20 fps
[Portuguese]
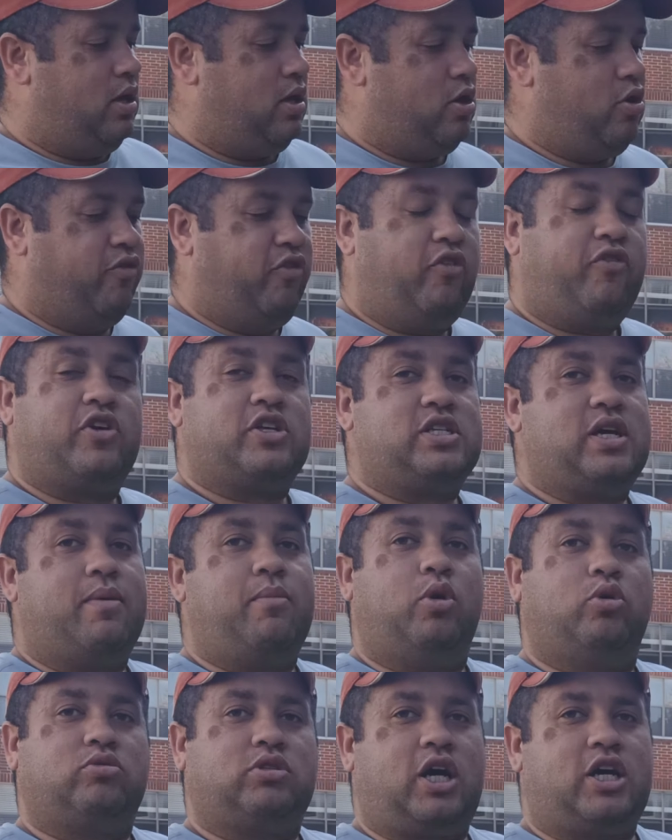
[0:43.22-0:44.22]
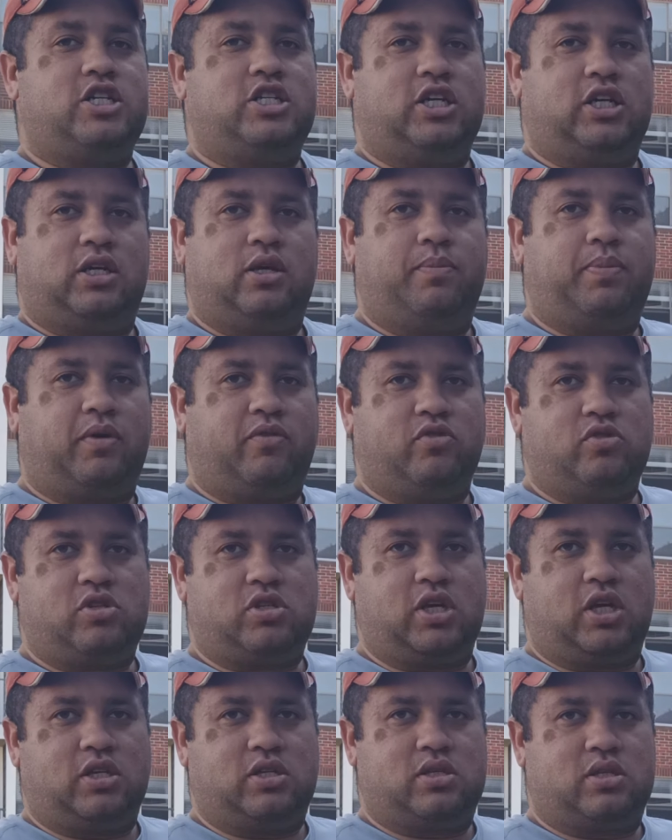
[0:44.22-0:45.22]
E eu vou fazer a montagem aqui para
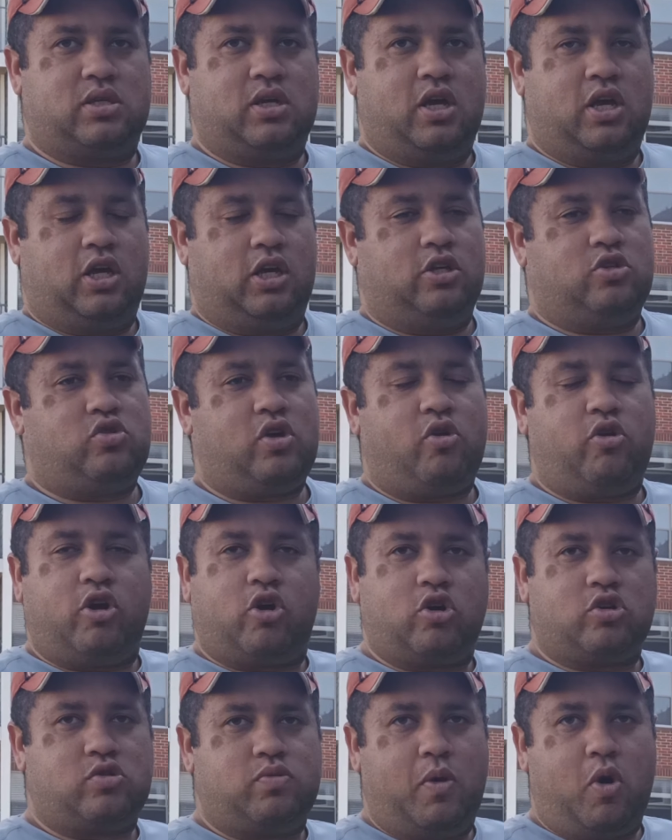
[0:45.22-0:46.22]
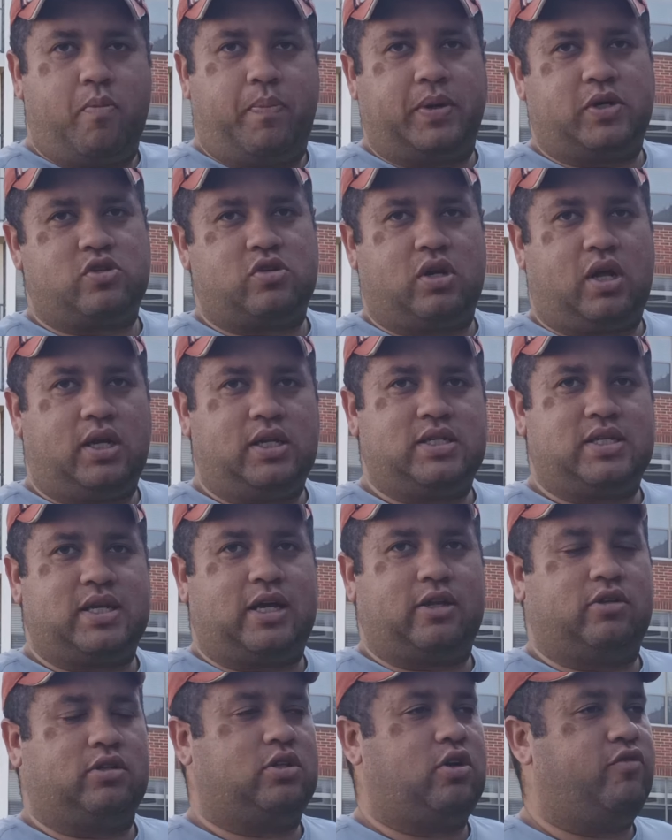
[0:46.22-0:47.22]
vocês. Isso é um negócio meio
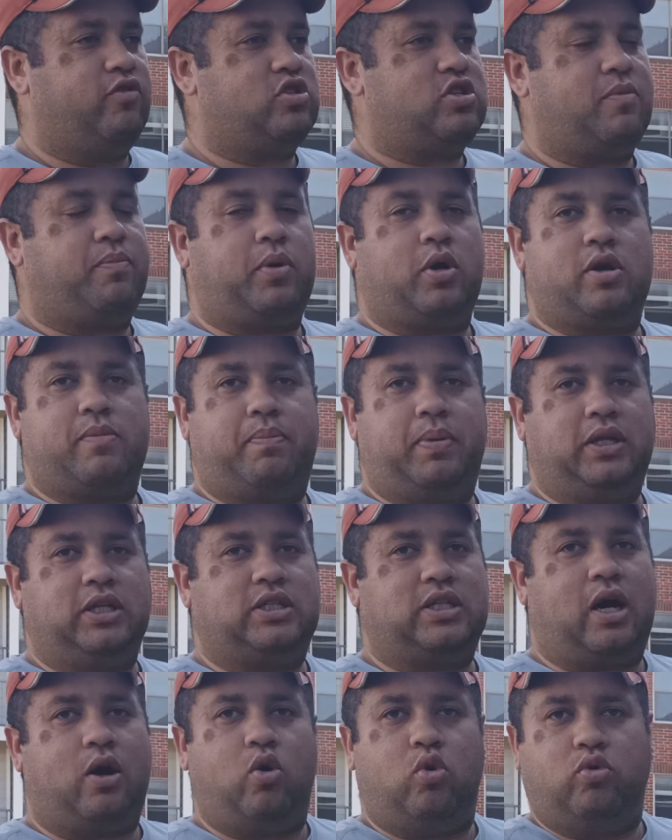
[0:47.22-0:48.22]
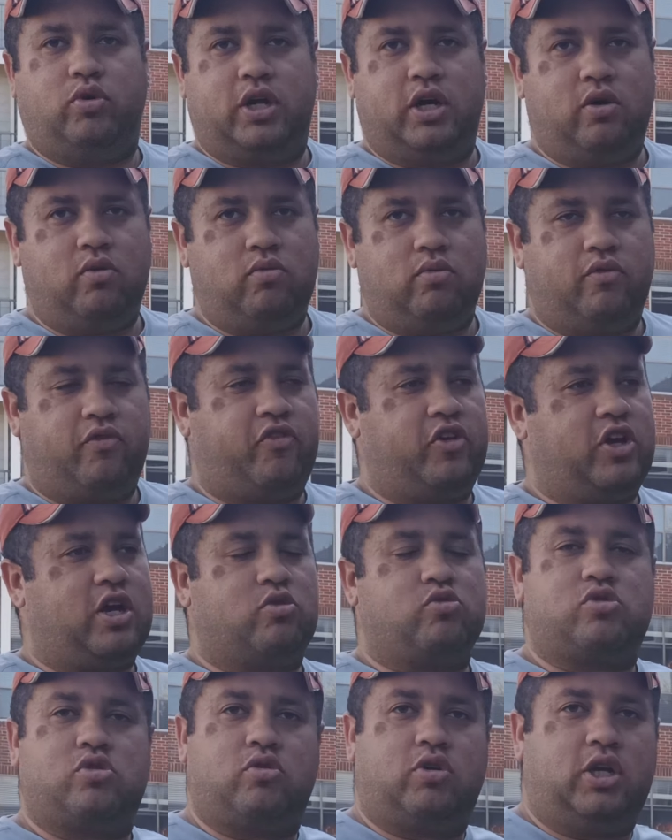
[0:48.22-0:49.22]
personalizado, então você pode pintar ou não, fica
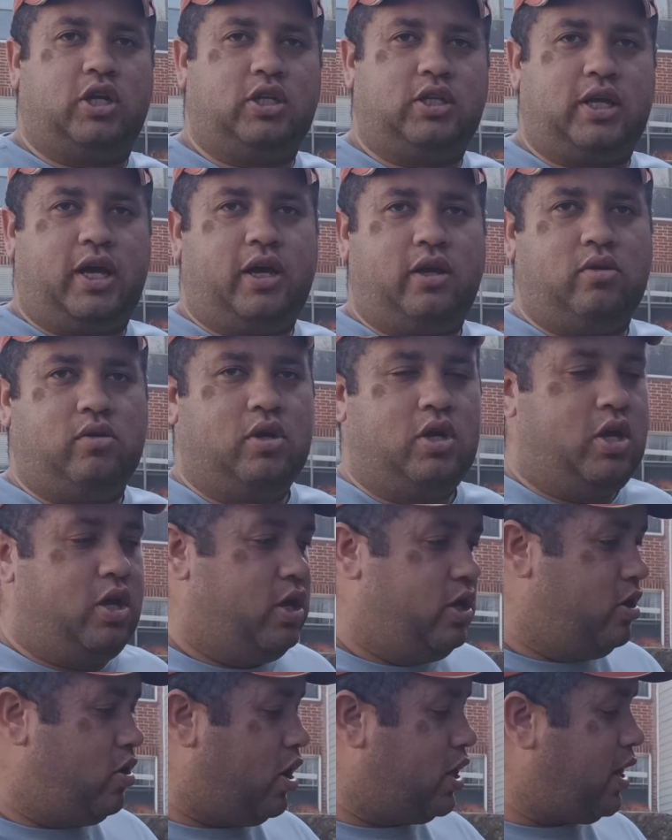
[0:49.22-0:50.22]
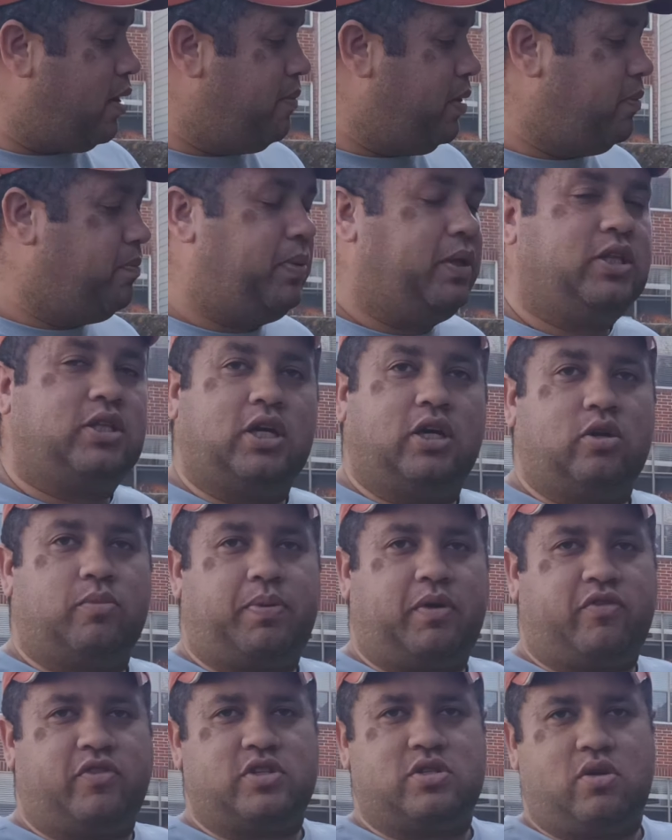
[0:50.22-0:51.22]
no seu critério. Eu acabei pintando
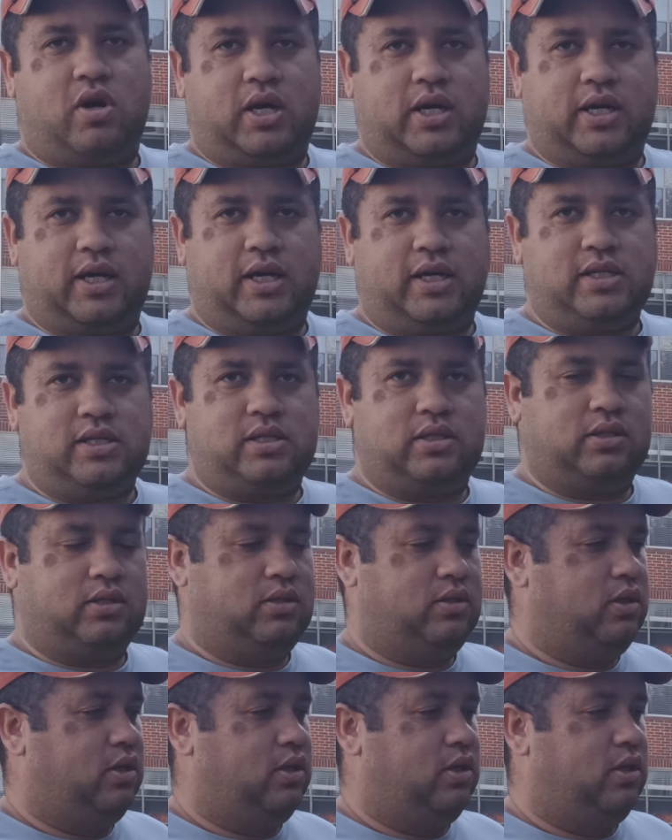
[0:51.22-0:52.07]
para fazer uma graça.